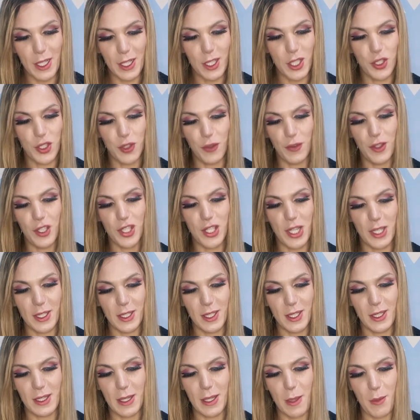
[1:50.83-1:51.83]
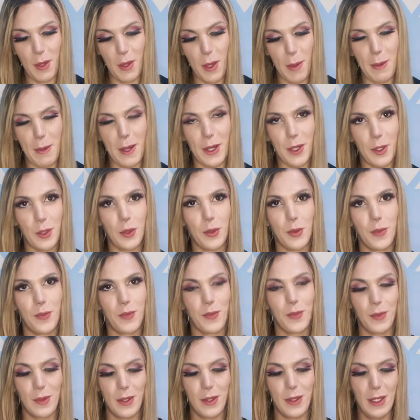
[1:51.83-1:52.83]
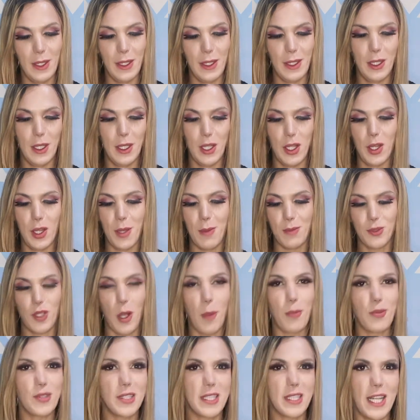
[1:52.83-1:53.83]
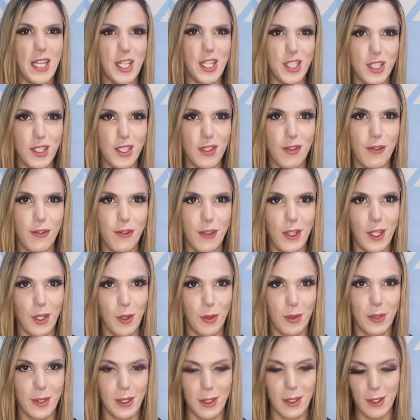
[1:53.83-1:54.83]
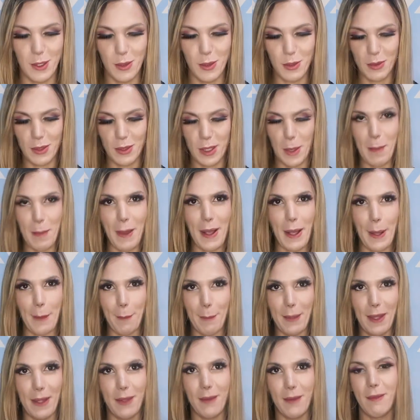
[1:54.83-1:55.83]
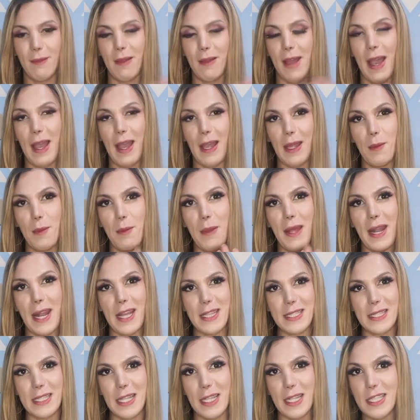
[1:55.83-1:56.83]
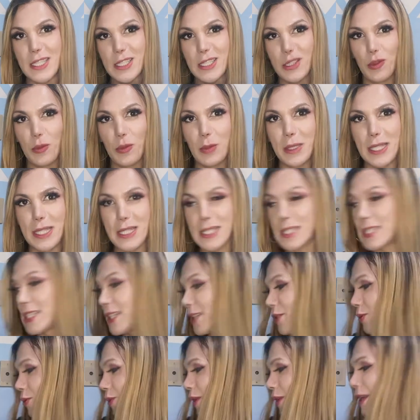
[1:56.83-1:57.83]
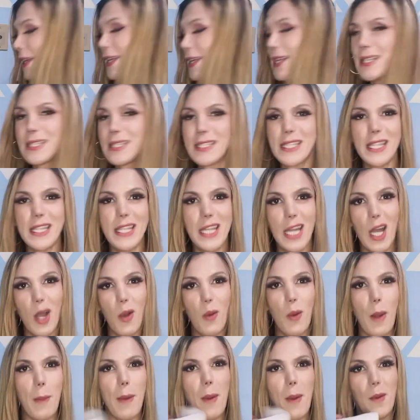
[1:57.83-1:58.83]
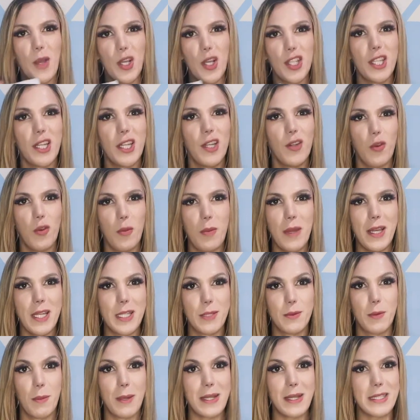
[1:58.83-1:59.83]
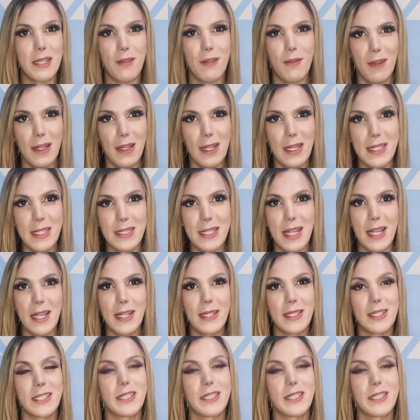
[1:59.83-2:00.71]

Deixa eu deixar aqui ficar tá meio aberto. Só pros clientes finos, entendeu? Que paga bem. Aí merece lencinho umedecido. Se não, é papel higiênico mesmo, pra ser feliz ainda.